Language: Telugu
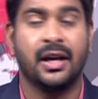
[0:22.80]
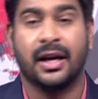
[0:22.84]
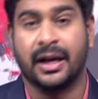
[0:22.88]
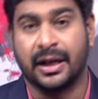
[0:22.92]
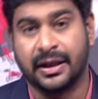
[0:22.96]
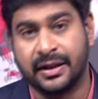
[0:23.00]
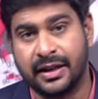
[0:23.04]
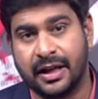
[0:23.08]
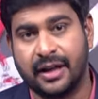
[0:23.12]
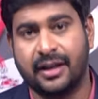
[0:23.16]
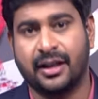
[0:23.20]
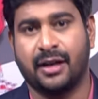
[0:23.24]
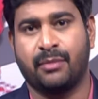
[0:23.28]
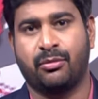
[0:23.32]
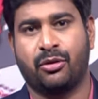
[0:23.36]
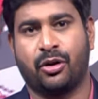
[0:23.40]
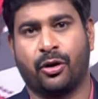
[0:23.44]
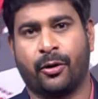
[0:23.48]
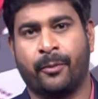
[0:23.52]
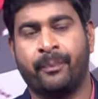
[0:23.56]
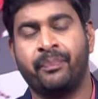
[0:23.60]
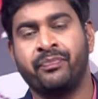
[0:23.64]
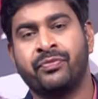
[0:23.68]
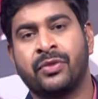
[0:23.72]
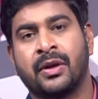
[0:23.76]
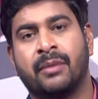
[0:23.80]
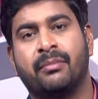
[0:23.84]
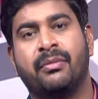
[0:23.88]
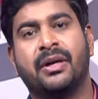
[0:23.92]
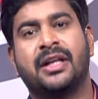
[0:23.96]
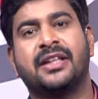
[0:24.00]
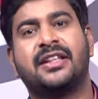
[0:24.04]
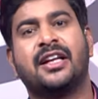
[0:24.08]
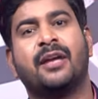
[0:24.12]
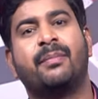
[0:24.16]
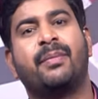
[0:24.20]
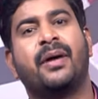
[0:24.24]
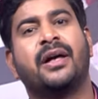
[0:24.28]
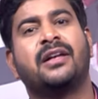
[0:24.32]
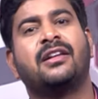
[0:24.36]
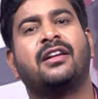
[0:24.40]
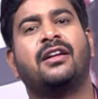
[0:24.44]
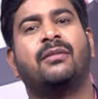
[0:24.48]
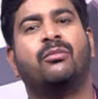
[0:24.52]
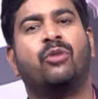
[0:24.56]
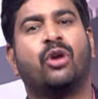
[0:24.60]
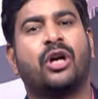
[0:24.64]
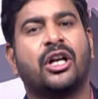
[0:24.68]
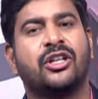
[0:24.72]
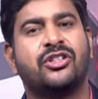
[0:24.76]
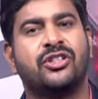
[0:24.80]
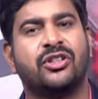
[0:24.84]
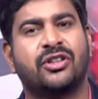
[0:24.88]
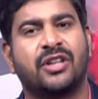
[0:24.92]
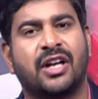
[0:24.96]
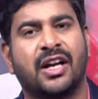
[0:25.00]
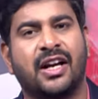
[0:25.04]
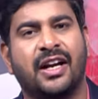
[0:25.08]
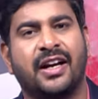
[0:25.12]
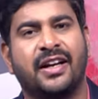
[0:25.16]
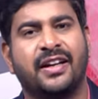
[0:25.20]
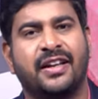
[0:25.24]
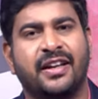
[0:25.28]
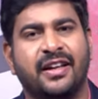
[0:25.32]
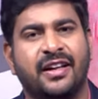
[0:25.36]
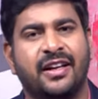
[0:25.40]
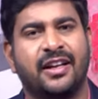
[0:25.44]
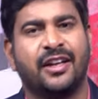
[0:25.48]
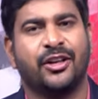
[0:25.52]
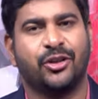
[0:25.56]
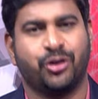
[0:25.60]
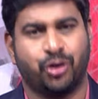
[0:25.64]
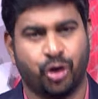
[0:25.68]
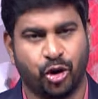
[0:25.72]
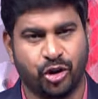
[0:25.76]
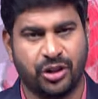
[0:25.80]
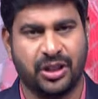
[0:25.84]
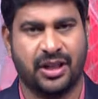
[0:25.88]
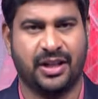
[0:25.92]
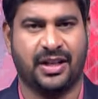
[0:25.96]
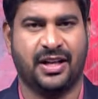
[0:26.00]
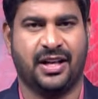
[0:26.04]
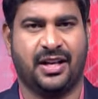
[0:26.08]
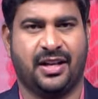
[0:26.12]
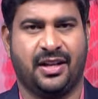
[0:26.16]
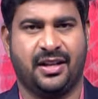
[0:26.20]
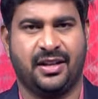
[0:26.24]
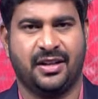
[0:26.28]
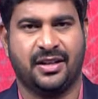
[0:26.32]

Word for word: ఇదే టైంలో మిగతా పార్టీల ముఖ చిత్రాలు ఏంటి టోటల్గా